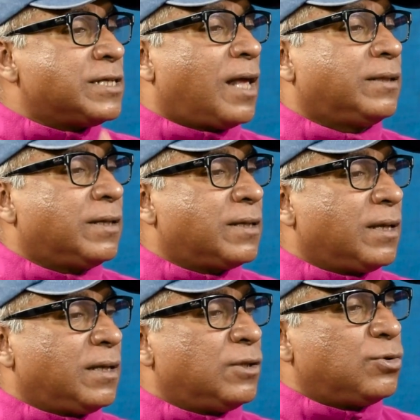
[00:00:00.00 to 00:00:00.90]

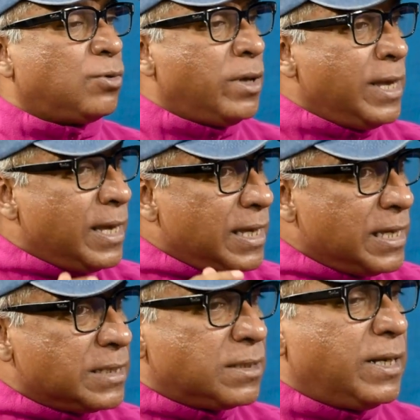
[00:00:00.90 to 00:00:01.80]
যাদেরকে কিন্তু
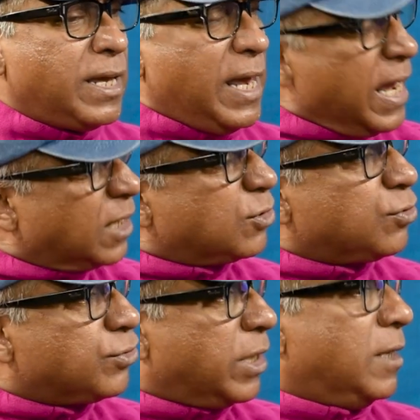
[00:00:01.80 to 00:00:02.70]
ইজিলি
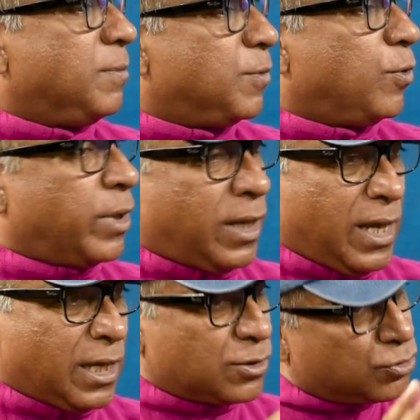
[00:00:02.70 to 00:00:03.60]
একটু ট্রেন আপ করে
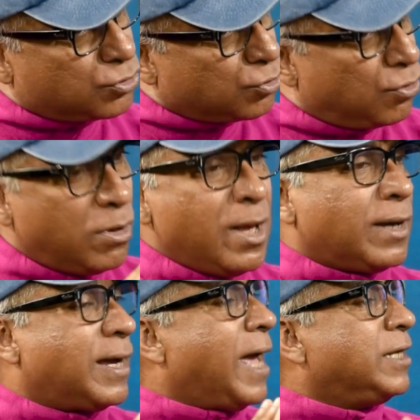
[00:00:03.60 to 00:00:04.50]
একটু
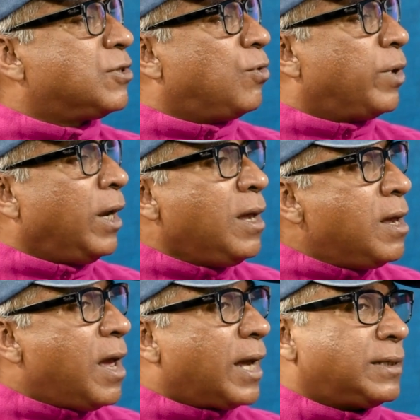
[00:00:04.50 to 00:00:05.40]
গাইড করে
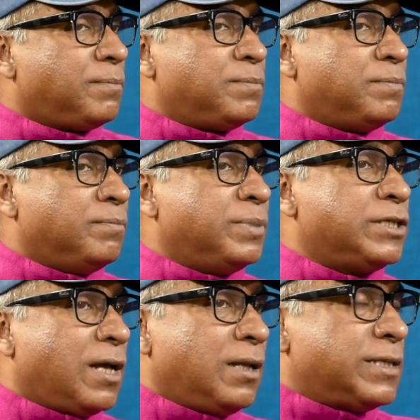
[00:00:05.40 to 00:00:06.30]
একটা
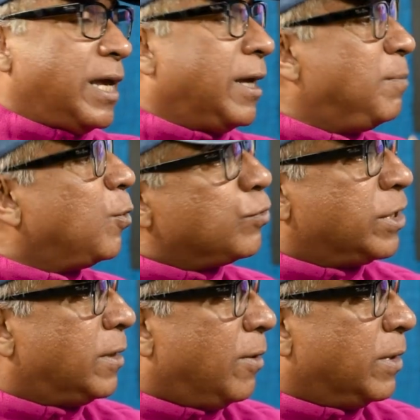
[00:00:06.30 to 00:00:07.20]
বিশাল জায়গায়
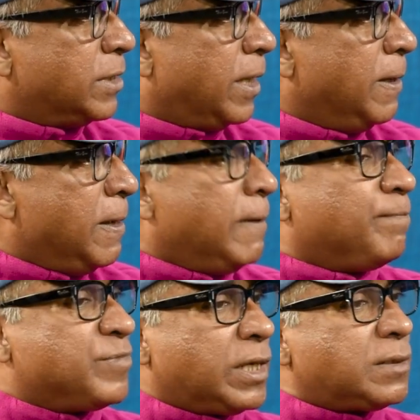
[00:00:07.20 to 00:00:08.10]
পৌঁছে দেওয়া যায়
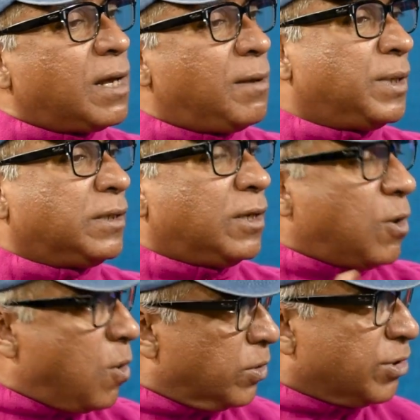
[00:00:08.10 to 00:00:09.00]
যেটা আমাদের
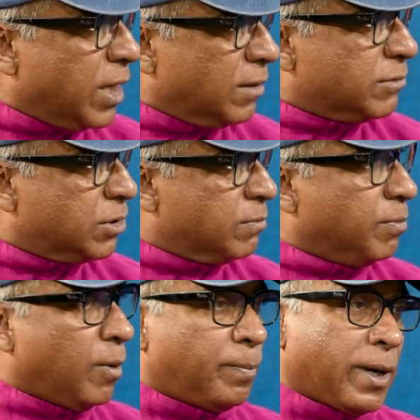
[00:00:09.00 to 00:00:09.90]
অনট্র্যাক
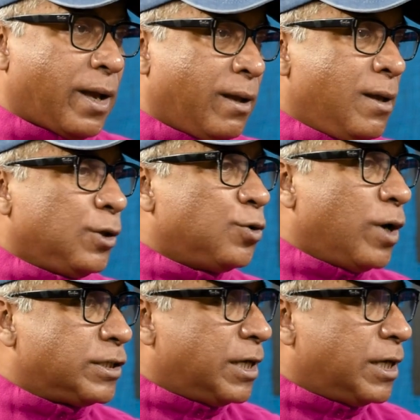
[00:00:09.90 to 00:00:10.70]
প্রায় দু